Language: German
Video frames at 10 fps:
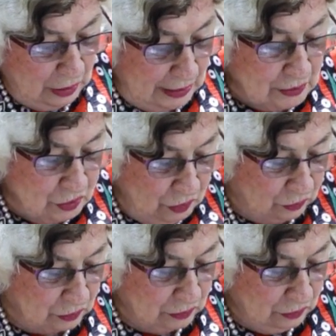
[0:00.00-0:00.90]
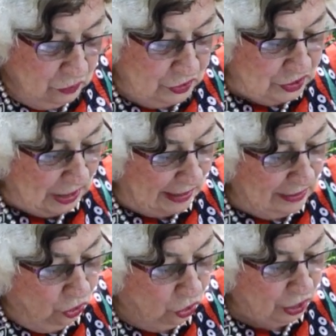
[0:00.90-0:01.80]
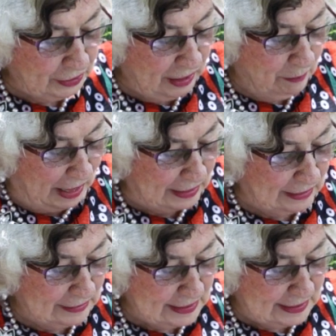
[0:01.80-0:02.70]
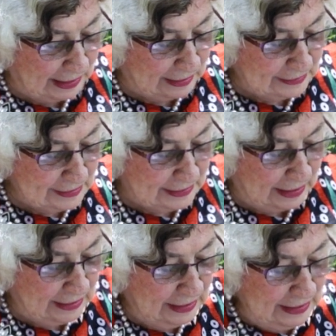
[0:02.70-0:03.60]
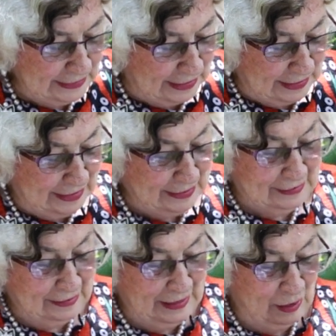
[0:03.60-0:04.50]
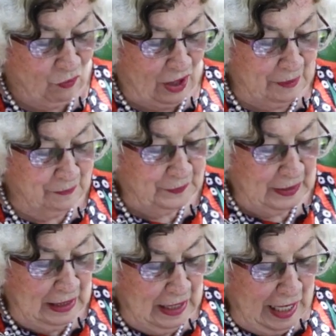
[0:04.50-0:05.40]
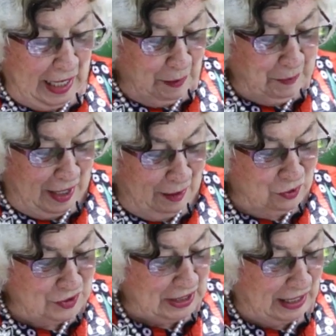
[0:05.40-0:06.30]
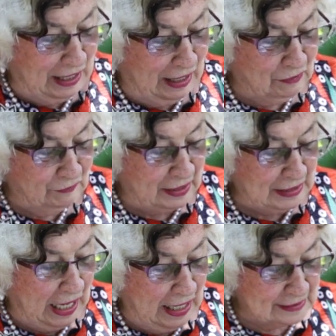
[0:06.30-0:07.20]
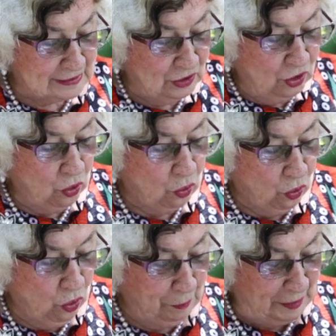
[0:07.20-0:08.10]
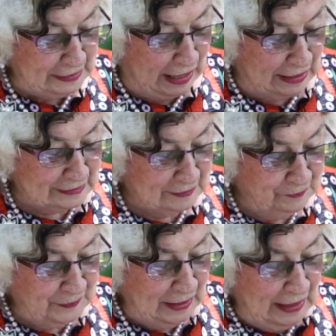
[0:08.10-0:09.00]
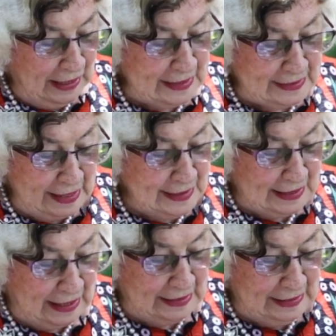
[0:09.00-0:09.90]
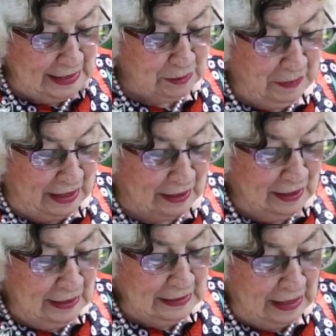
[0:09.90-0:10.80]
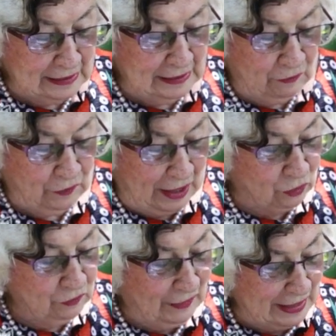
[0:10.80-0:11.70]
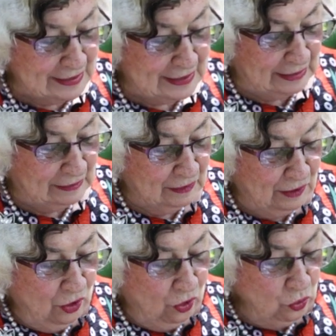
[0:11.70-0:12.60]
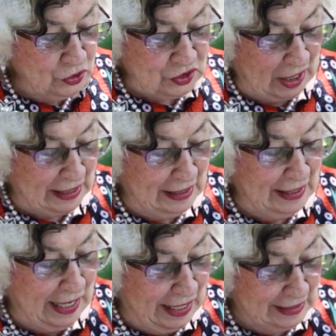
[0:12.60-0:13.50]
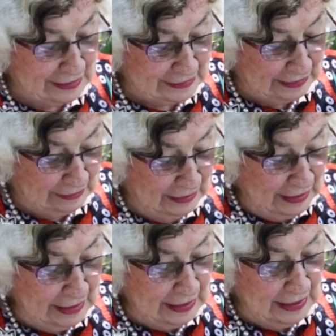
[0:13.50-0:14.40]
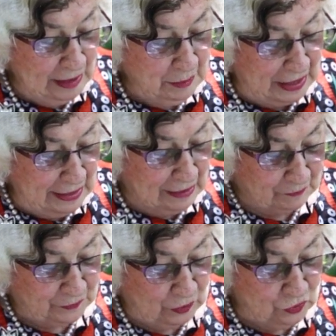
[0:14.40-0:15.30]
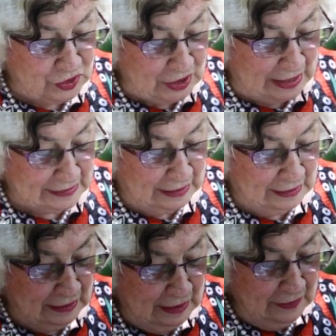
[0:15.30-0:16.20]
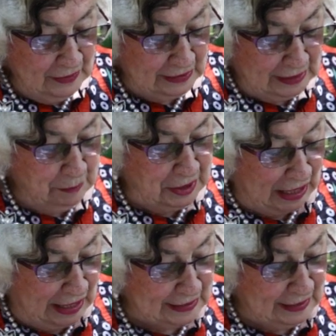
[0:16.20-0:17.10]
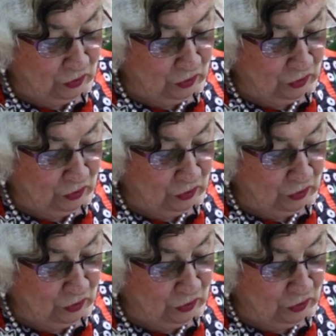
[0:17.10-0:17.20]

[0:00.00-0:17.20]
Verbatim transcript: einen Sohn. Und Sarah horchte am Eingang des Zeltes, der dahinter ihm war. Abraham und Sarah aber waren alt, hochbetagt. Es ging Sarah nicht mehr nach der Frauenweise. Und Sarah lachte in ihrem Innern und sagte, nachdem ich alt